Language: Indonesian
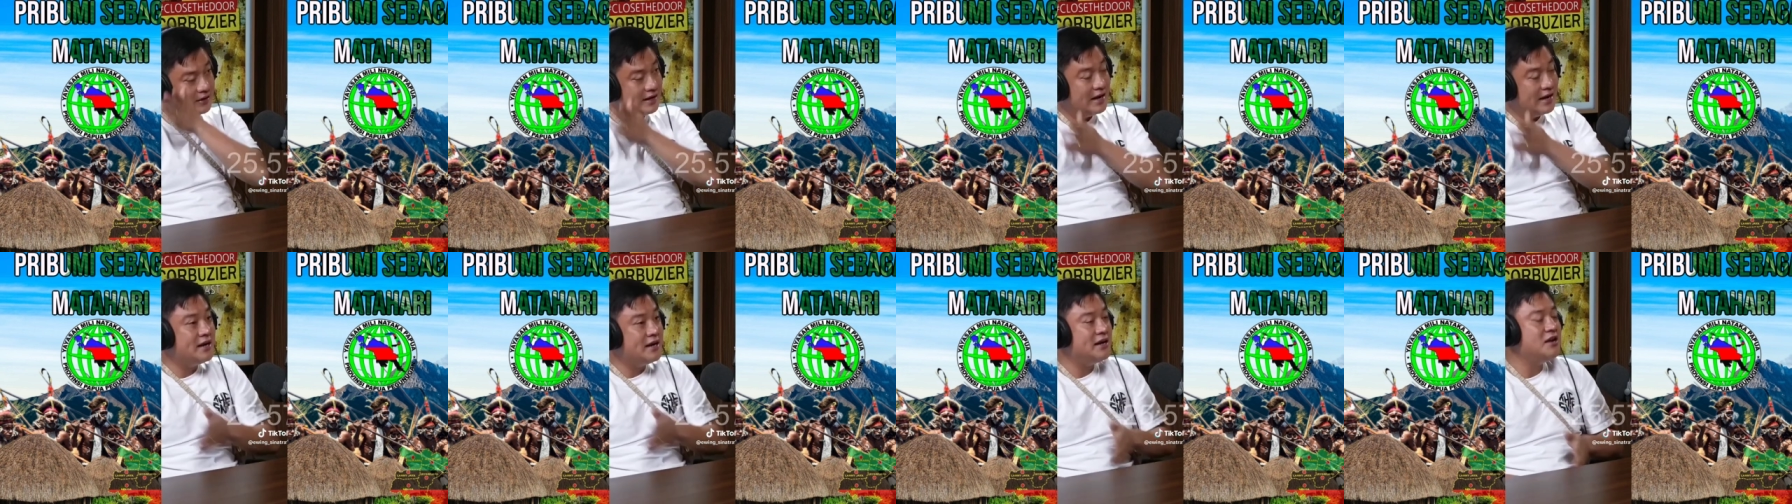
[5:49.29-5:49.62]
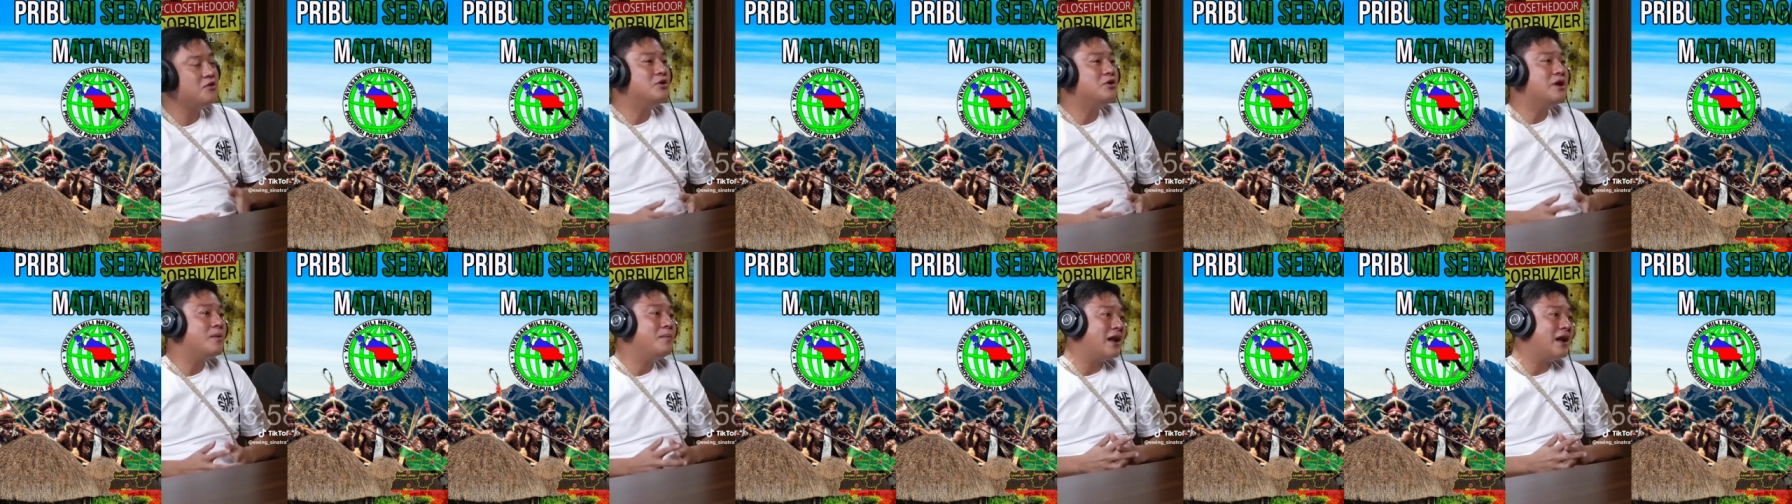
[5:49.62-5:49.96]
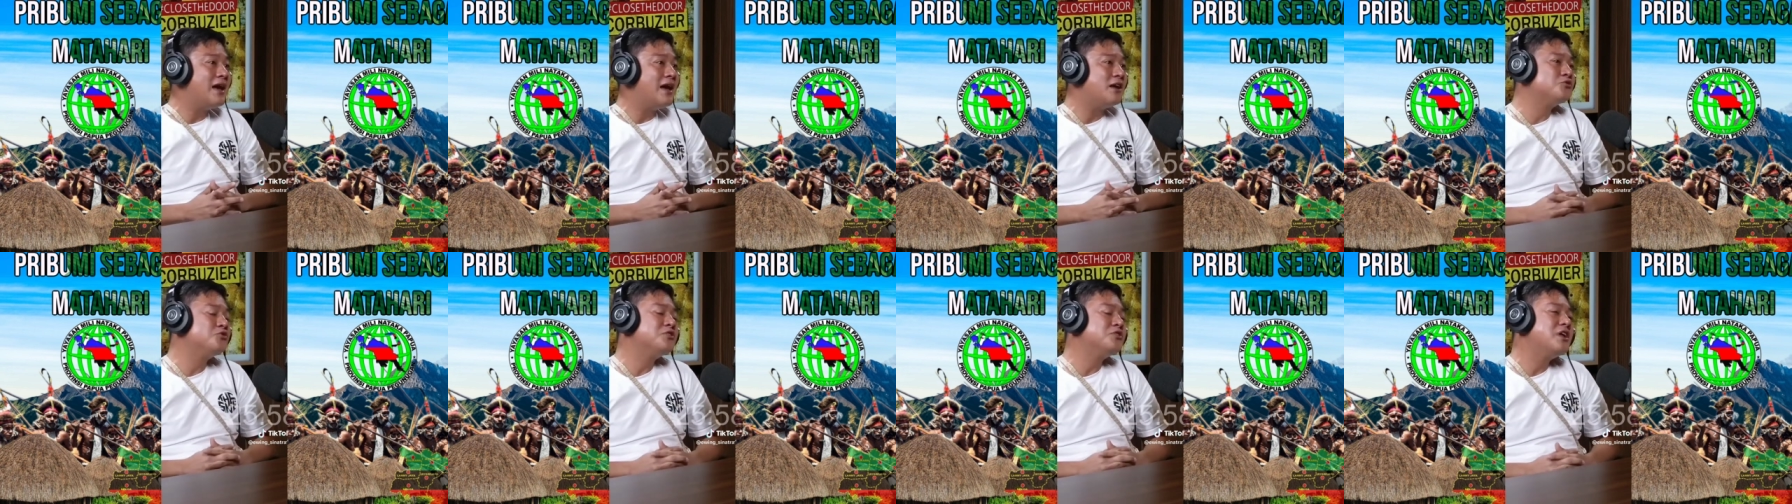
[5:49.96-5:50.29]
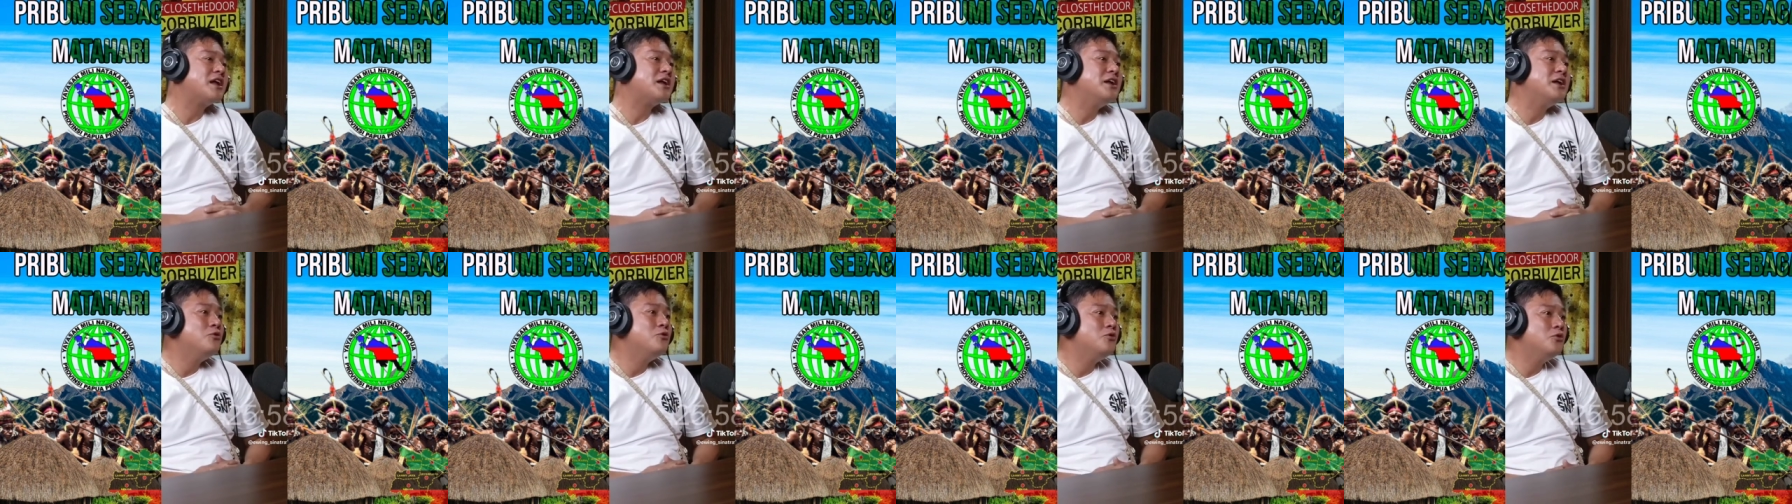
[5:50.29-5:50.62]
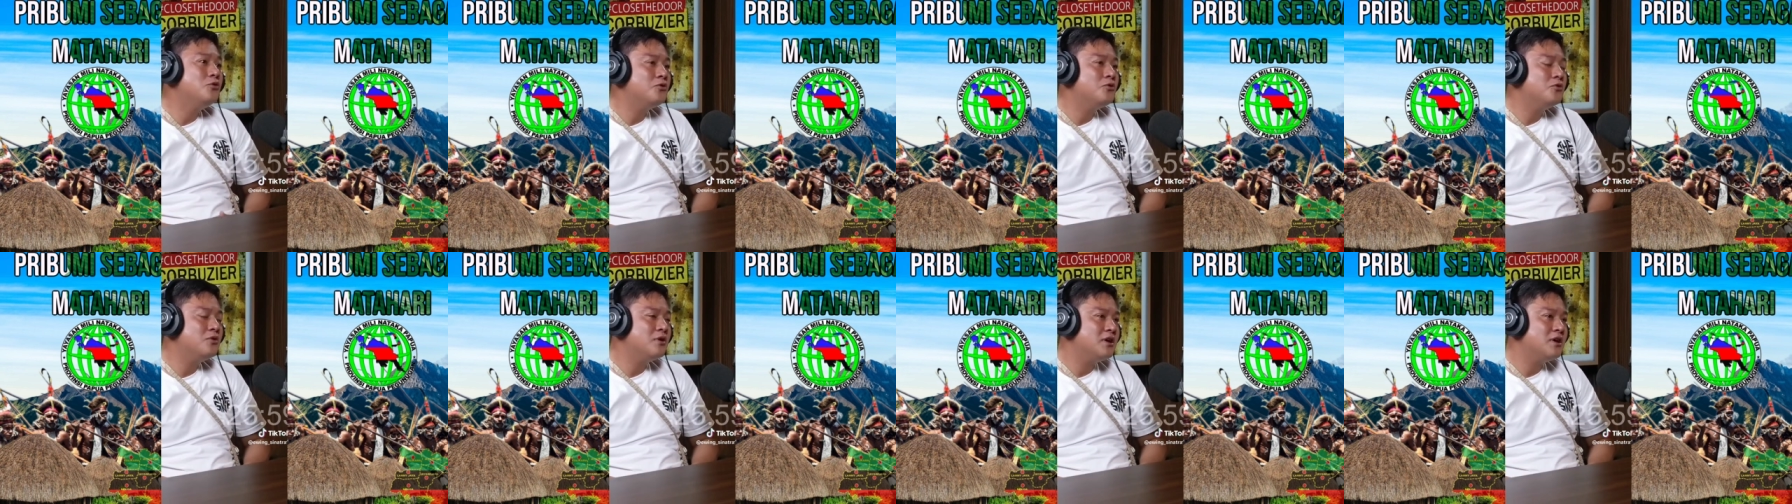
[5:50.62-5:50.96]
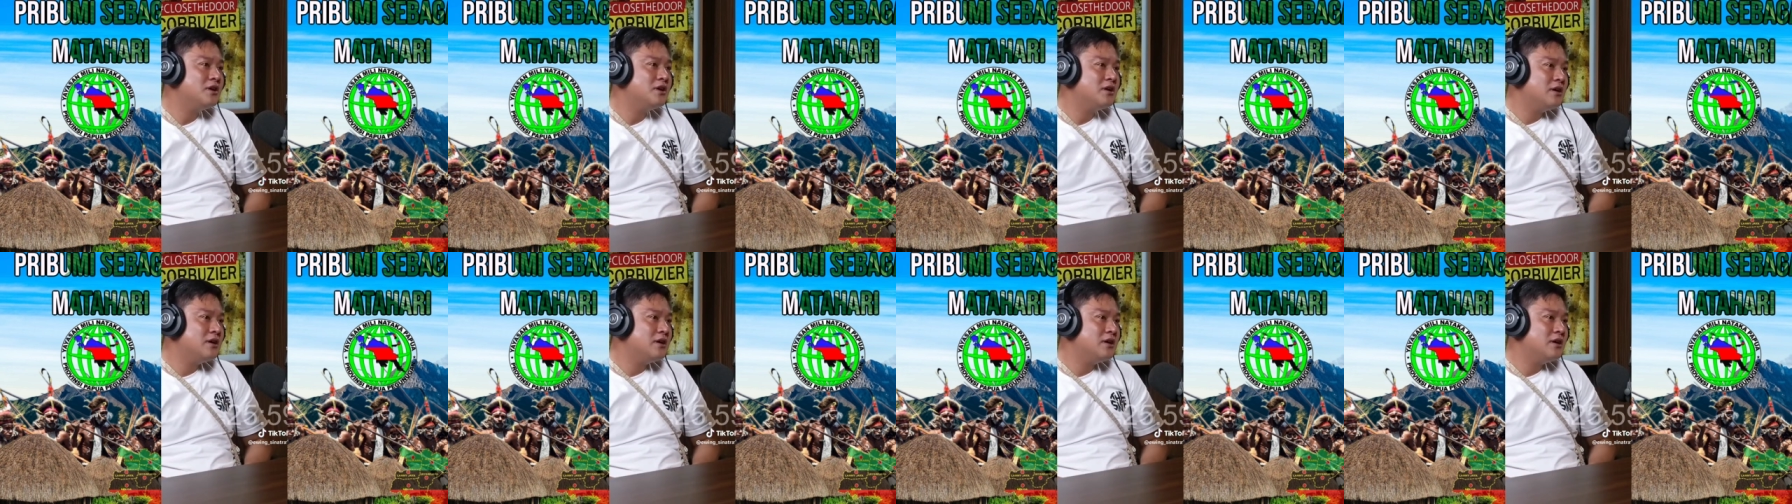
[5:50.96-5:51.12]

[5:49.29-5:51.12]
dan ini udah berlangsung dari dulu